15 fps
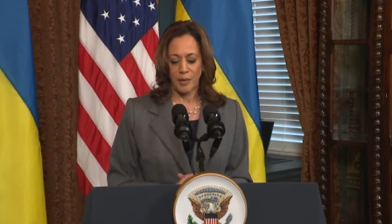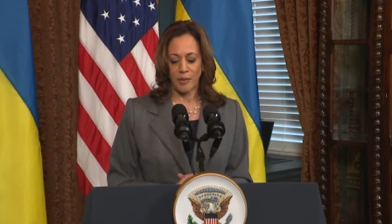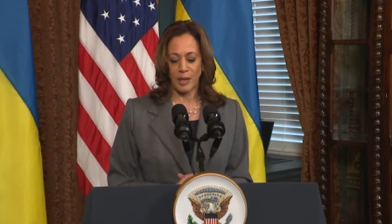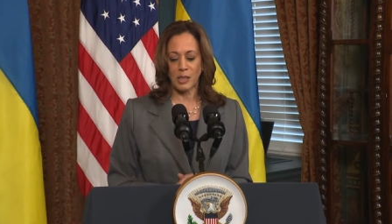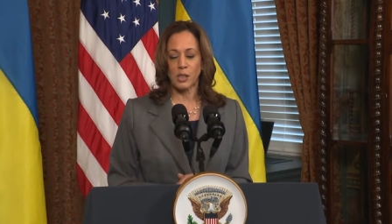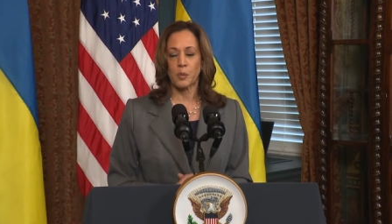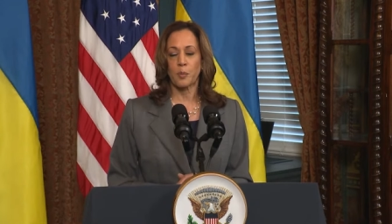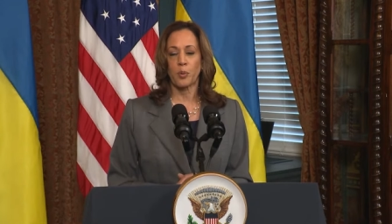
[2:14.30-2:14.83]

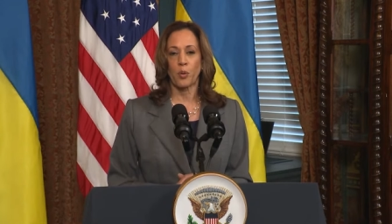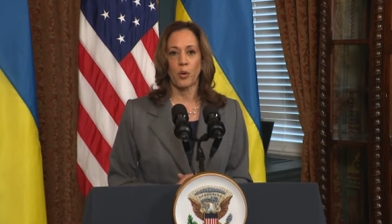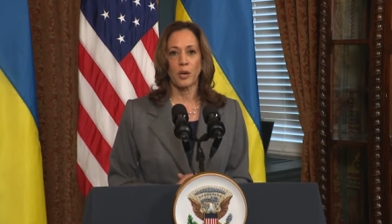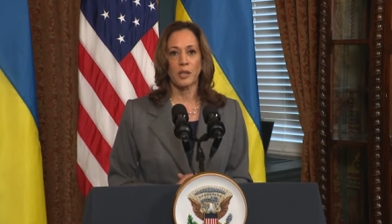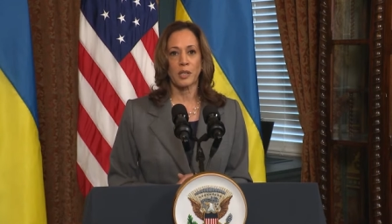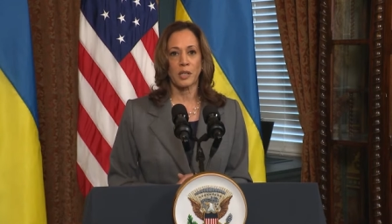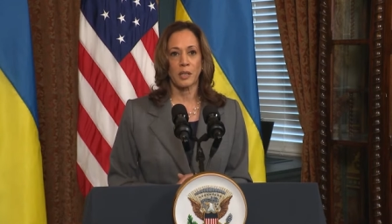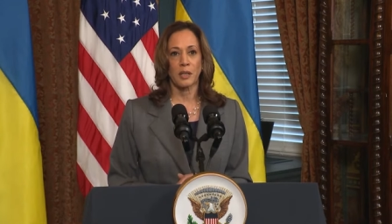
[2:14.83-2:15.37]
Они
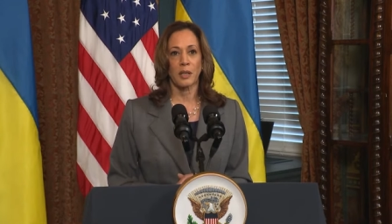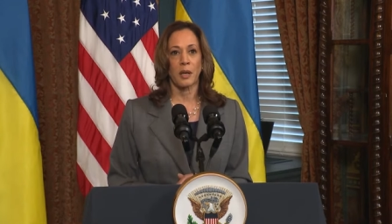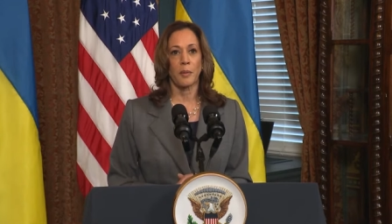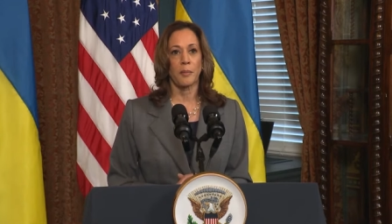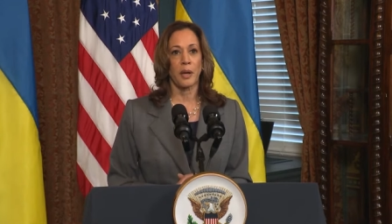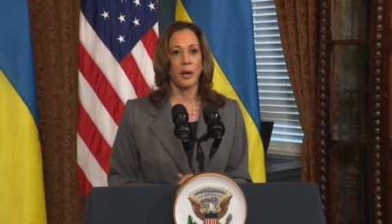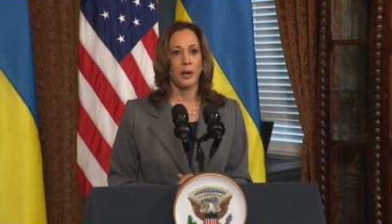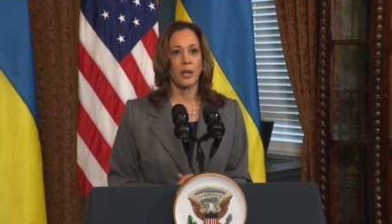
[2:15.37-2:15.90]
поддерживают
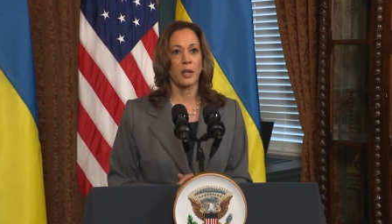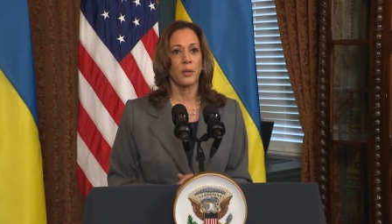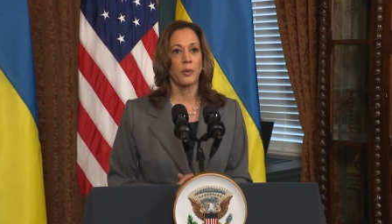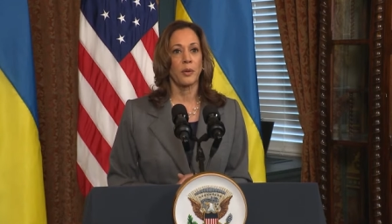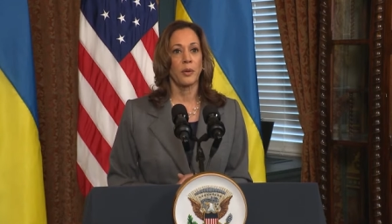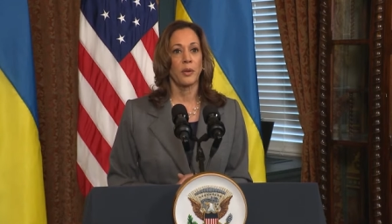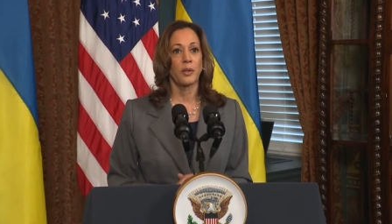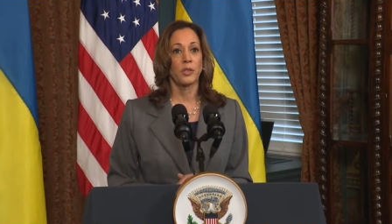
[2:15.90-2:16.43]

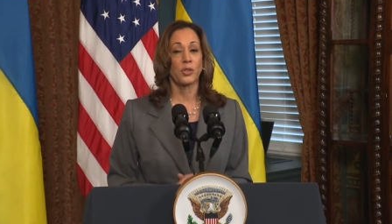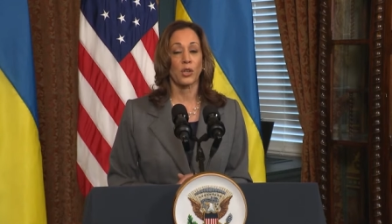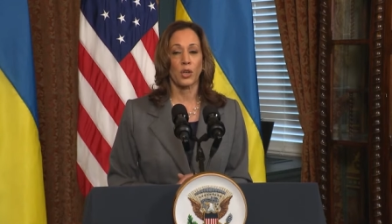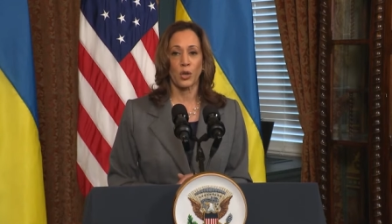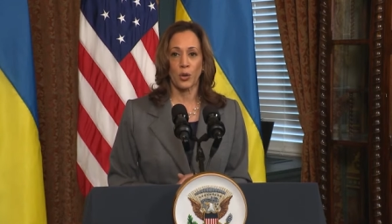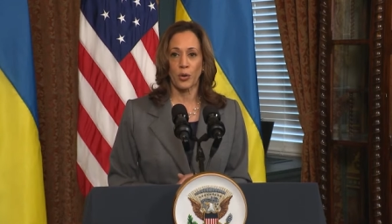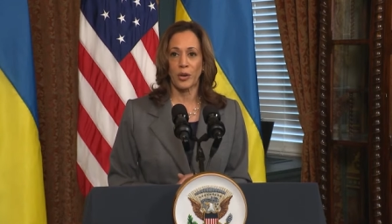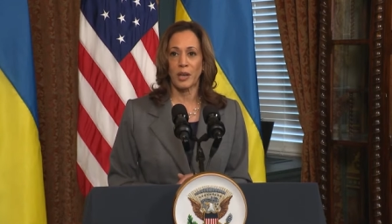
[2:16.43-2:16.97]
безопасность и
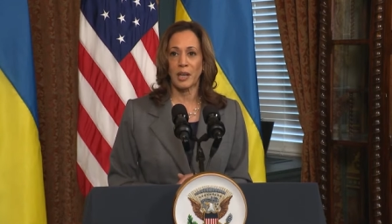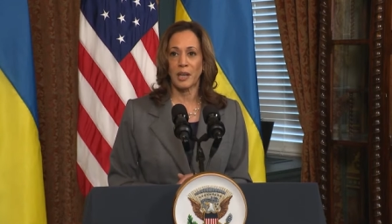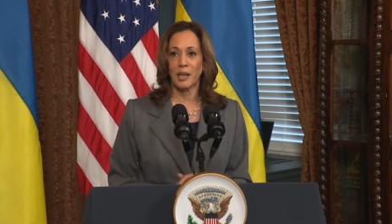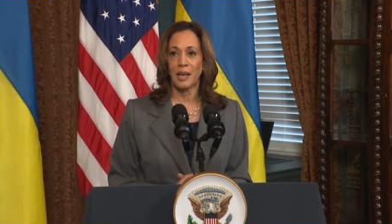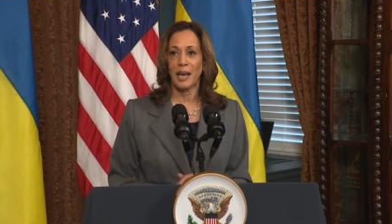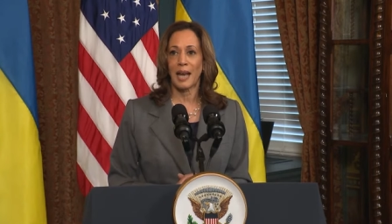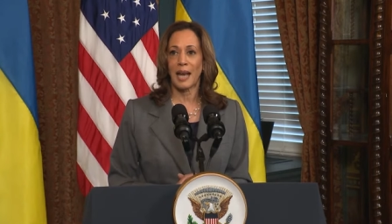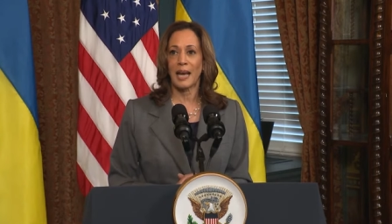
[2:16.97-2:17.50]
процветание
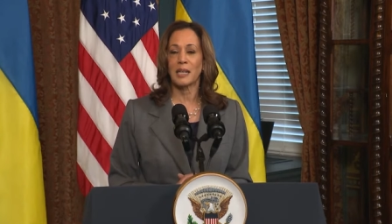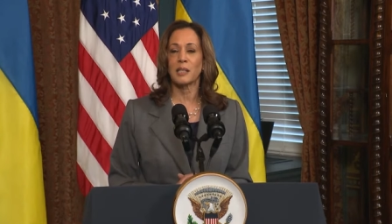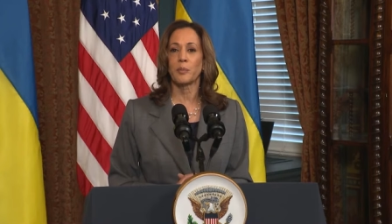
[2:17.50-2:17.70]
Америки.